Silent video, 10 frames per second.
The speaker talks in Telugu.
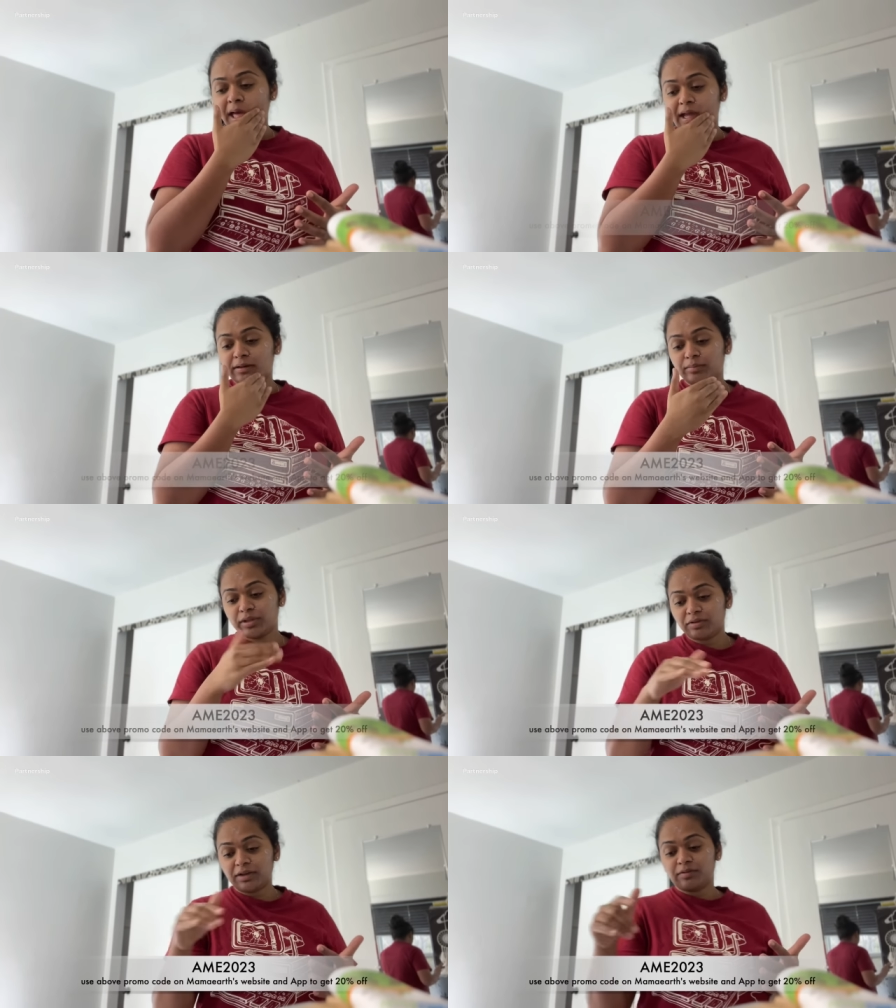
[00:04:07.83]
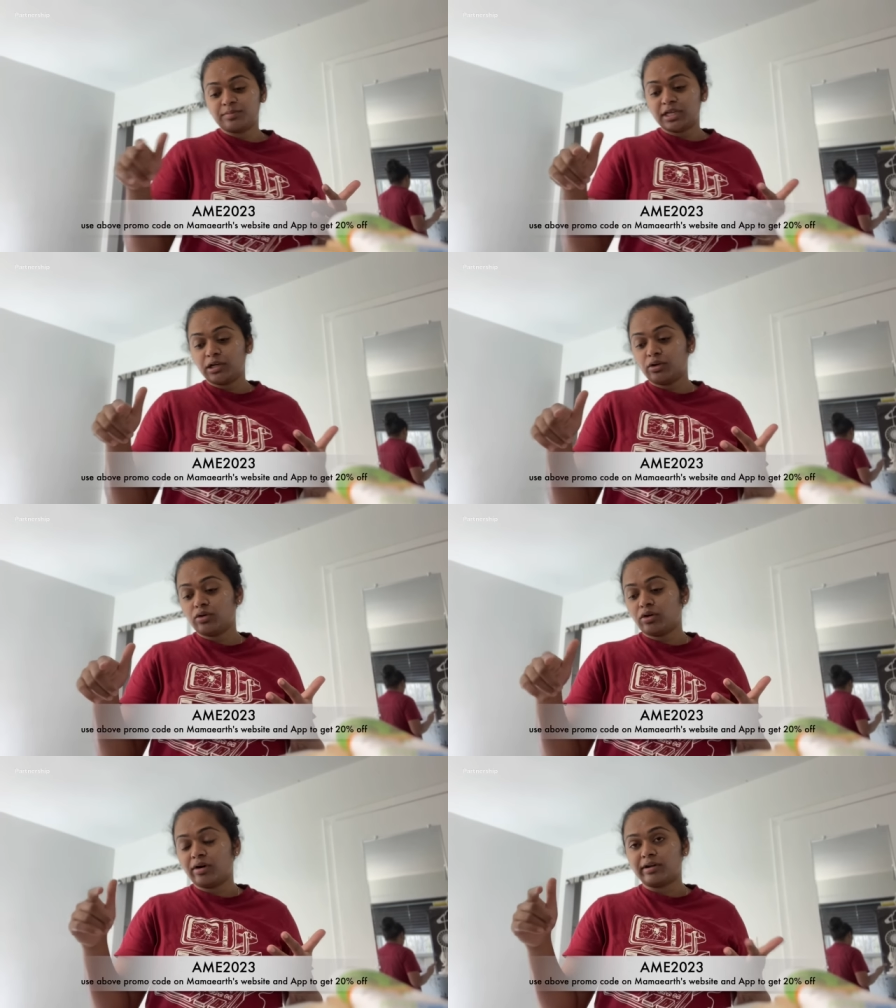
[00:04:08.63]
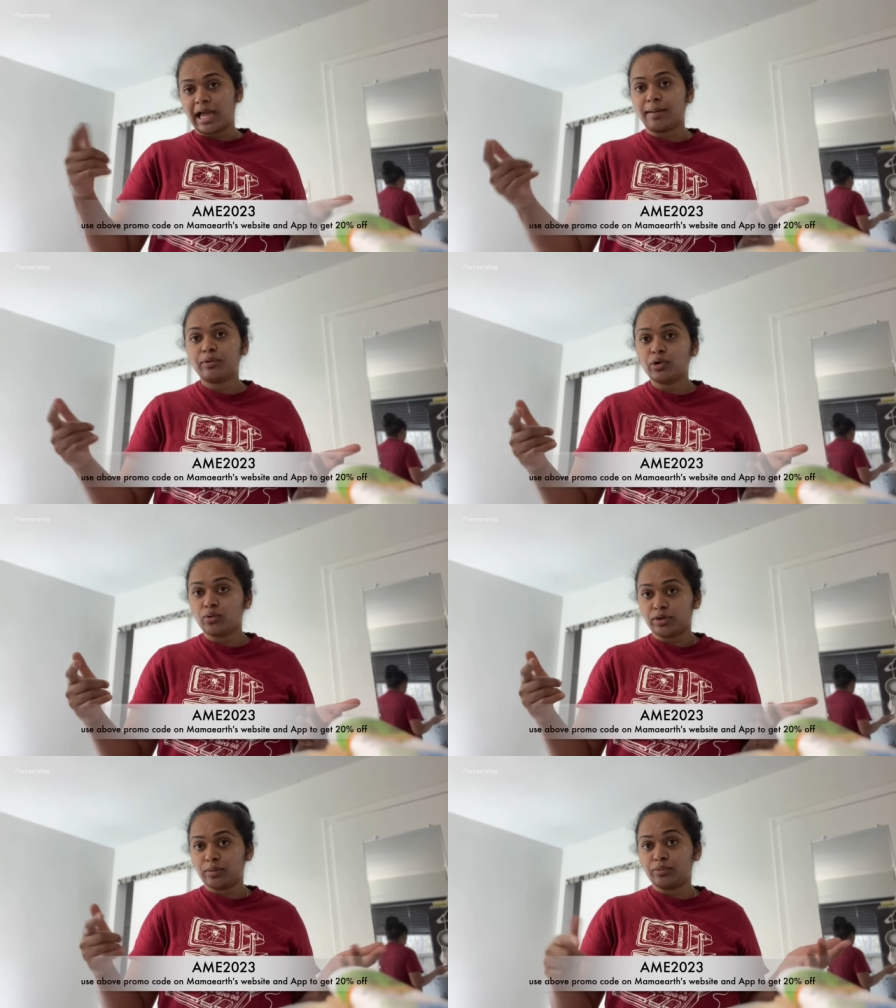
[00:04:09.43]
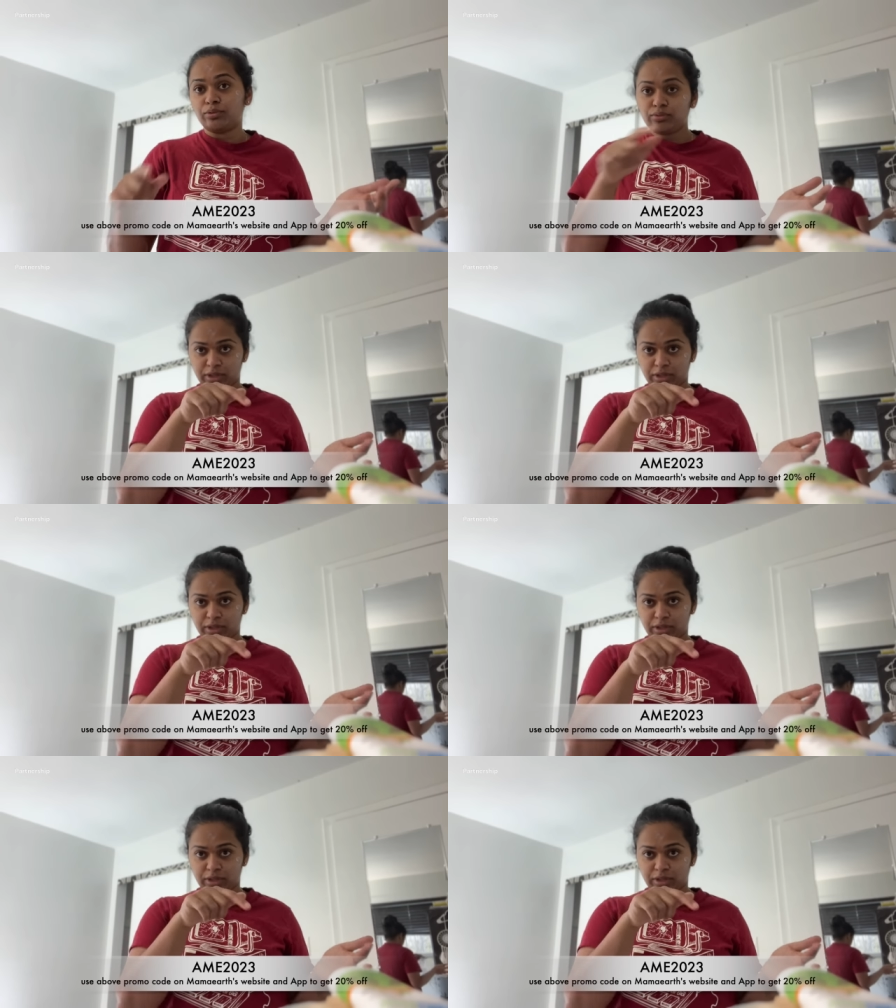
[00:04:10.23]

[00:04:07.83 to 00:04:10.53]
అండ్ మీరు వాళ్ళ వెబ్సైట్లో ఆర్ యాప్లో ఉన్నప్పుడు